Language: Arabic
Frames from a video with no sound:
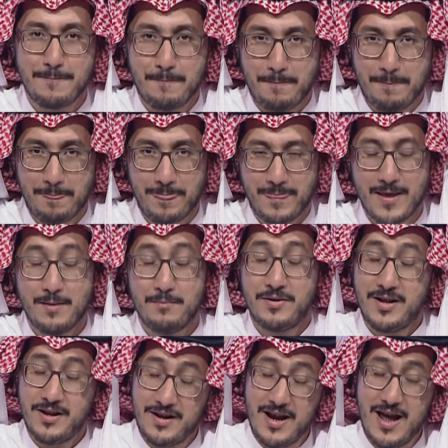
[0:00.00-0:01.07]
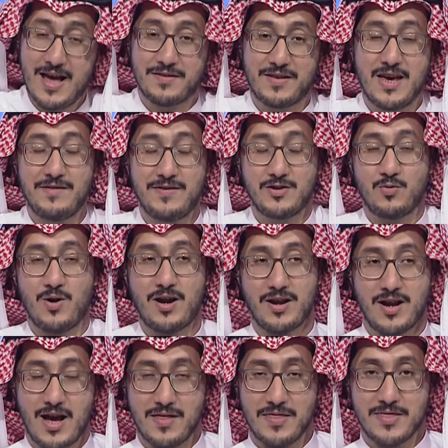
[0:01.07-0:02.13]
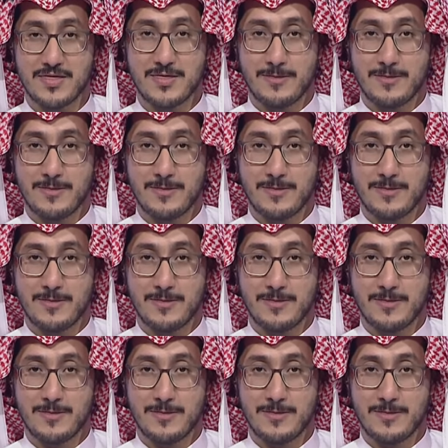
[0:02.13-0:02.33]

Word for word: الرياض من الرياض كيف اجواء الرياض؟